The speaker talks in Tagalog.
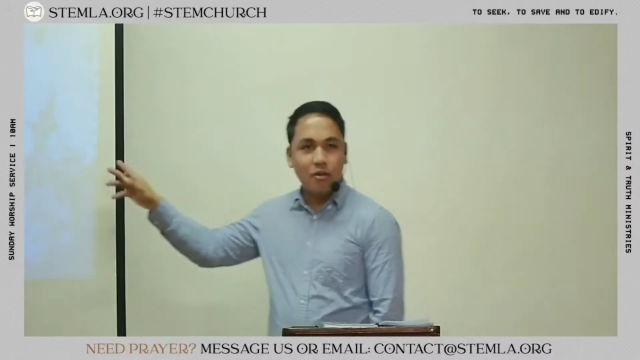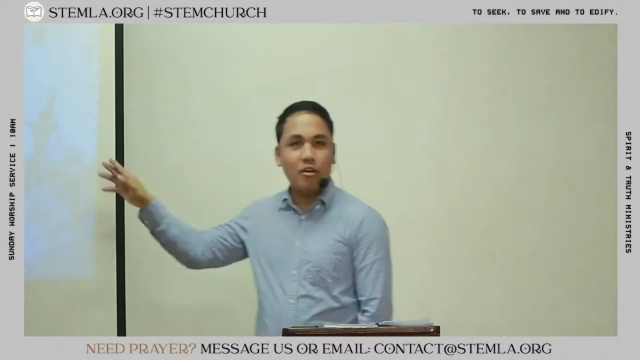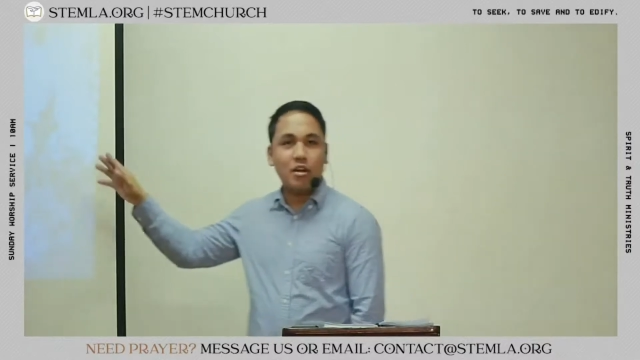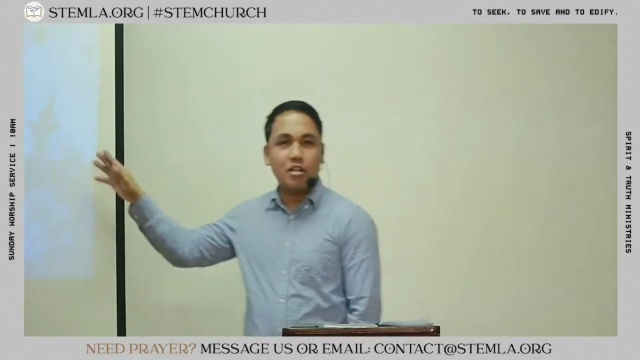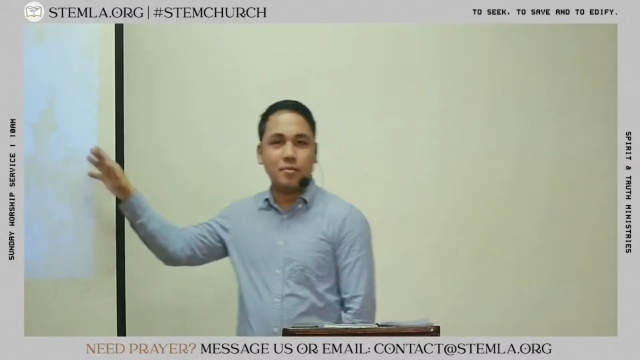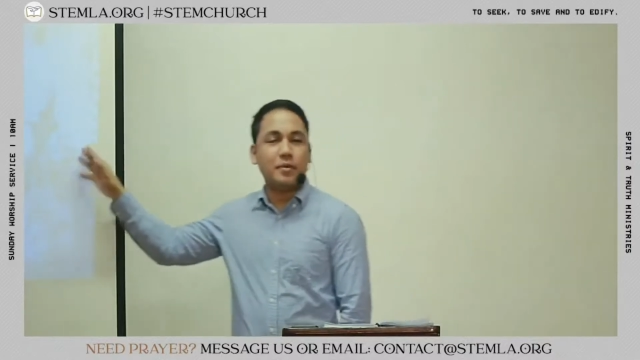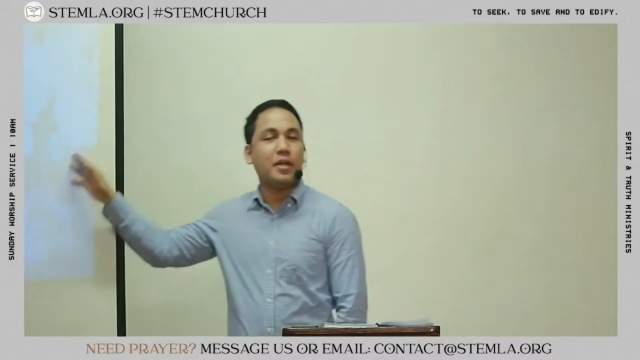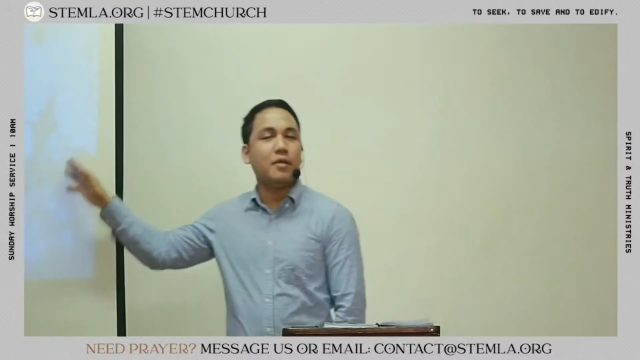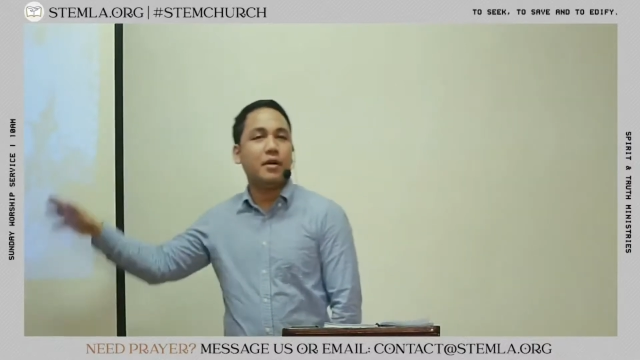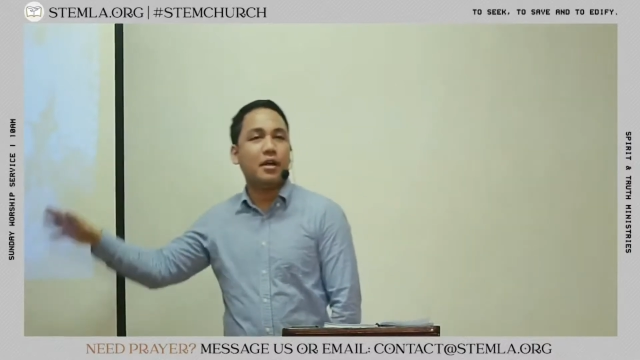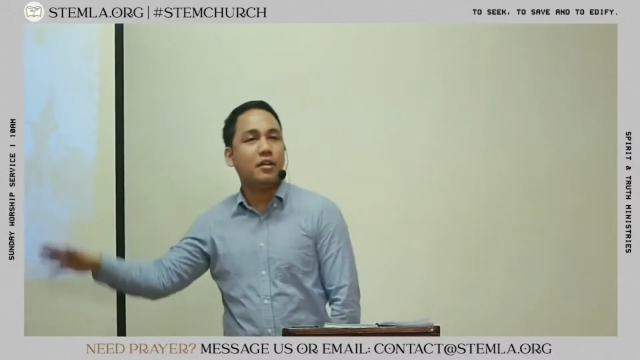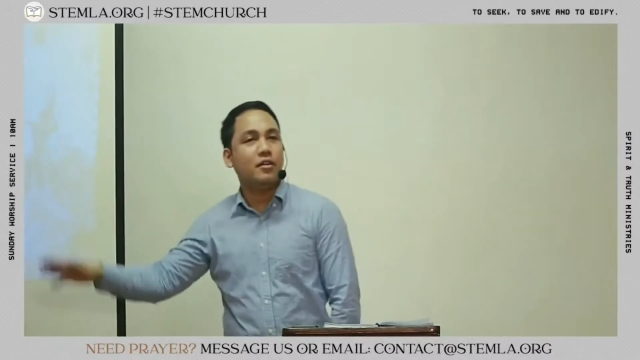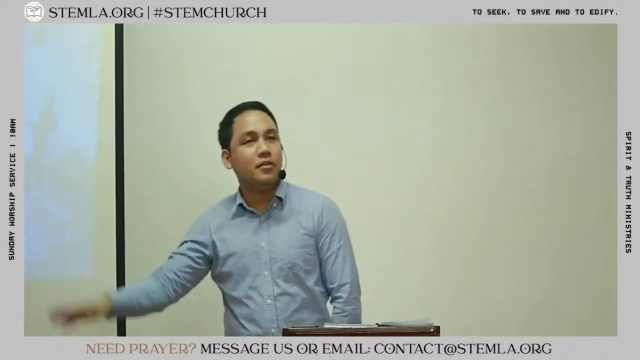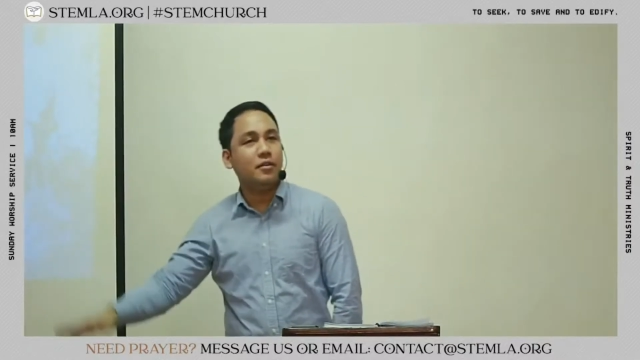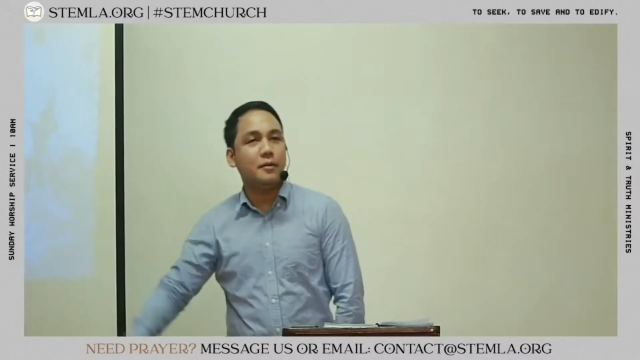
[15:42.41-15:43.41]
Oras pa ng
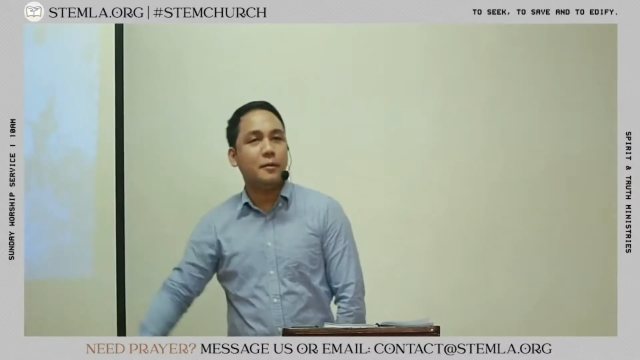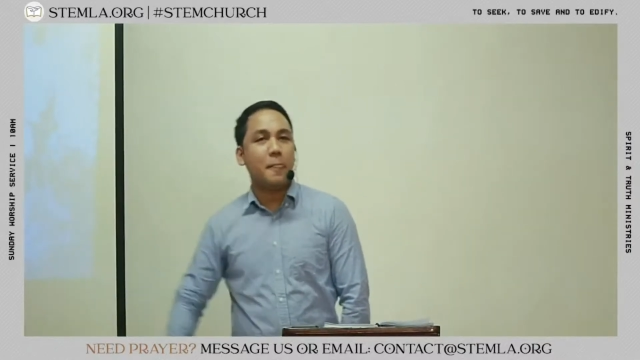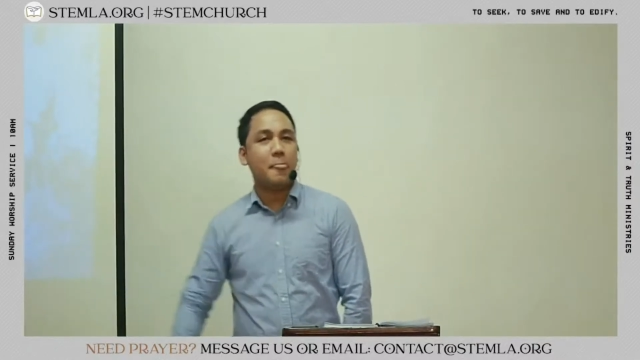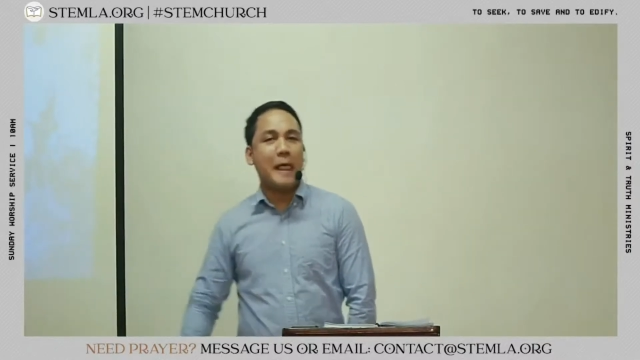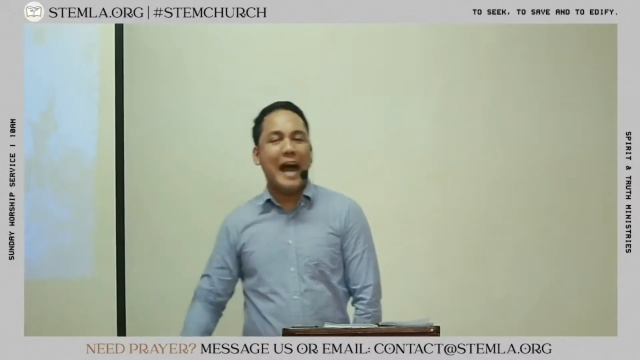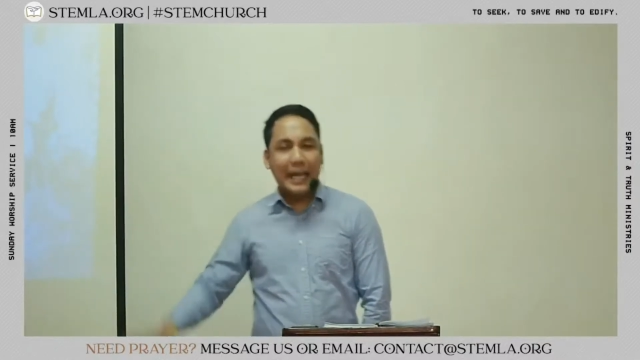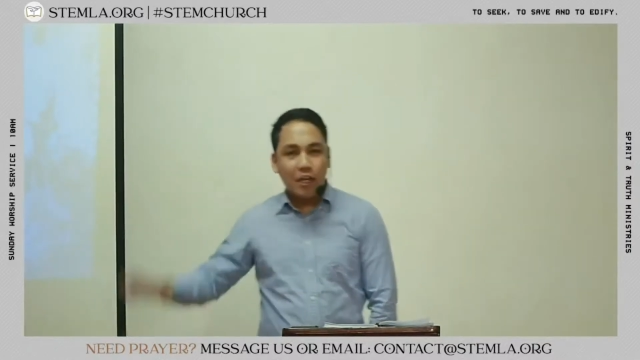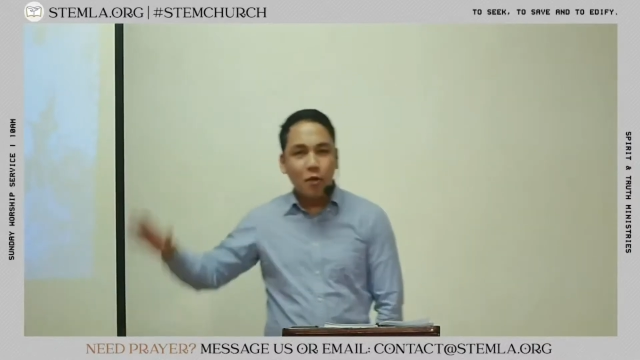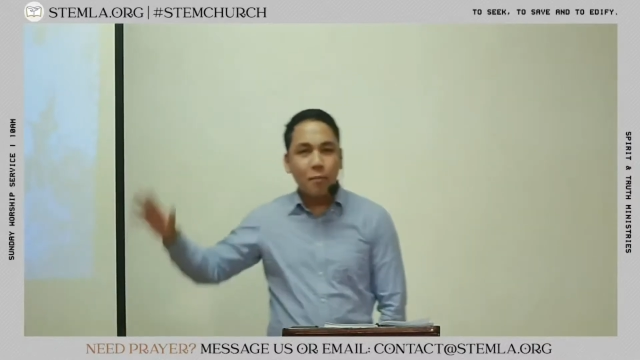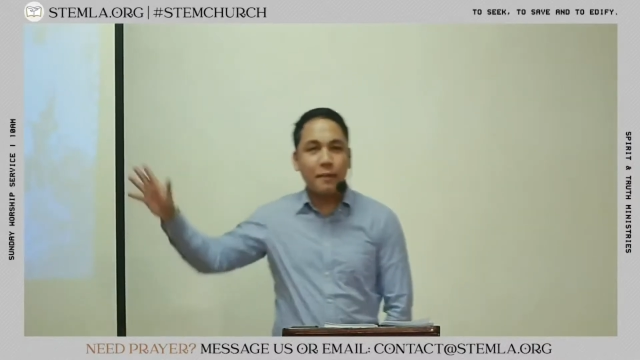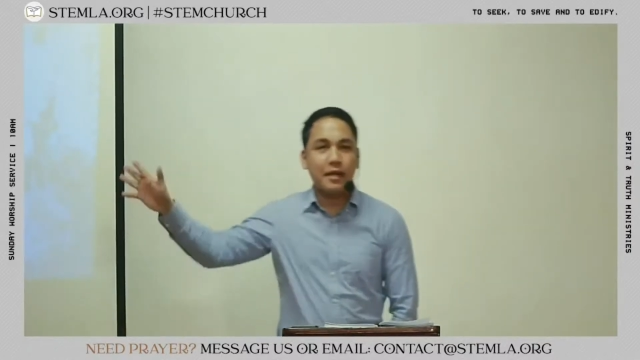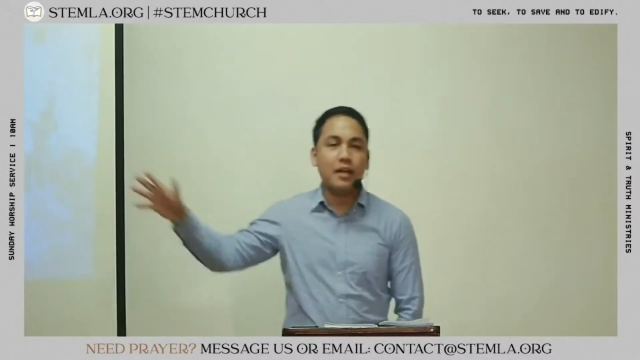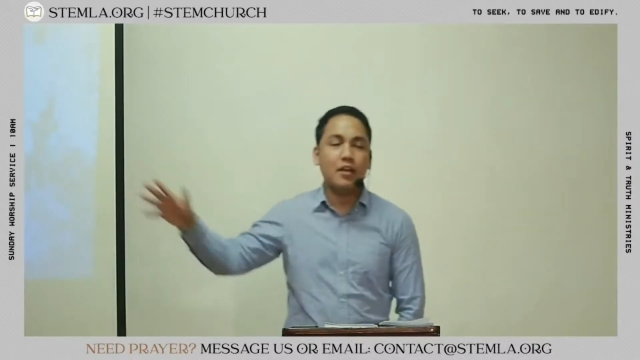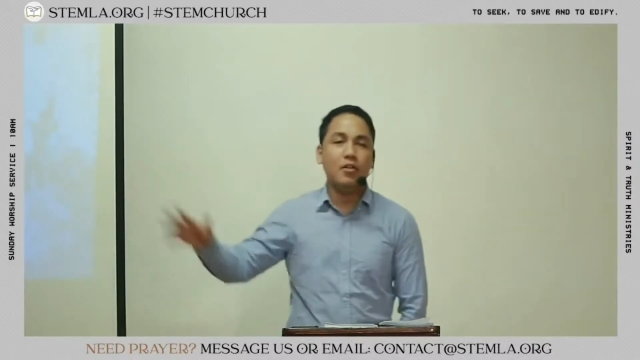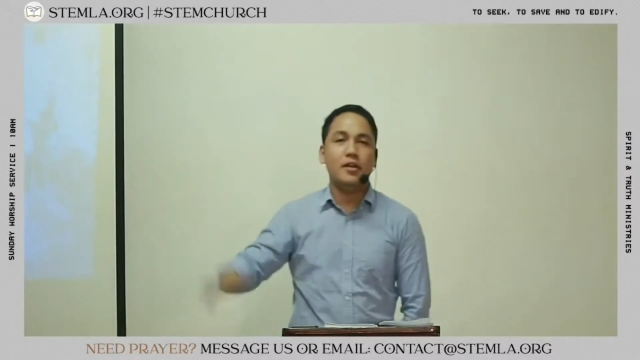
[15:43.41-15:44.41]
Panginoon. Araw pa
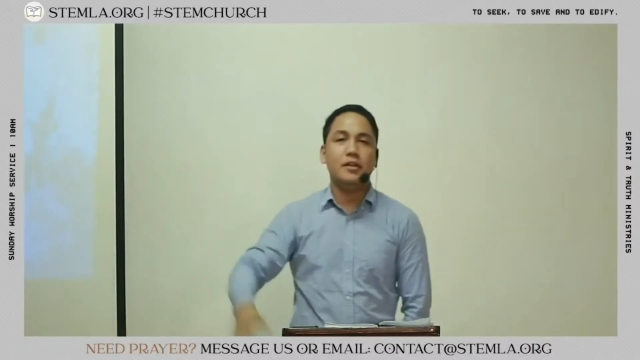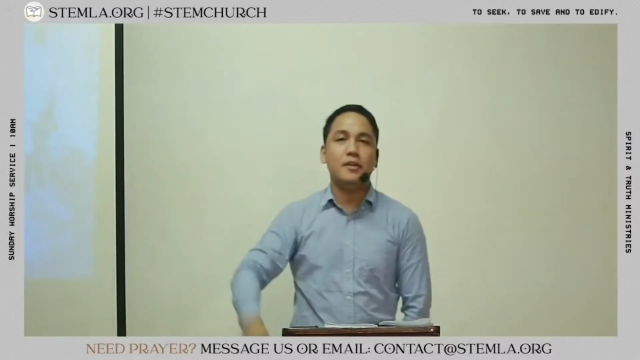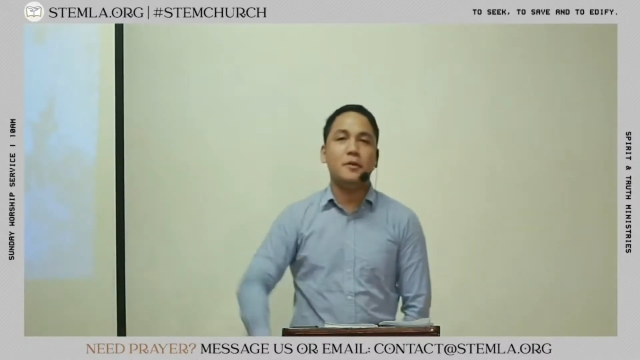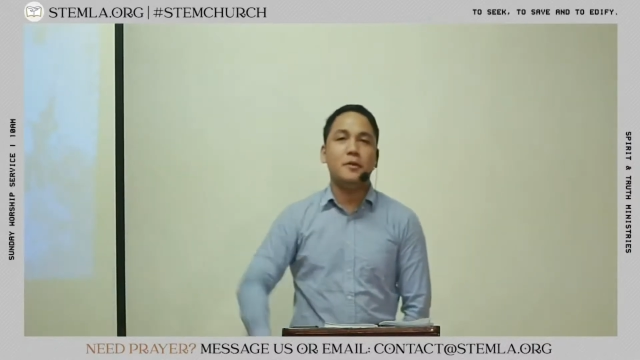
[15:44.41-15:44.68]
ng Lord.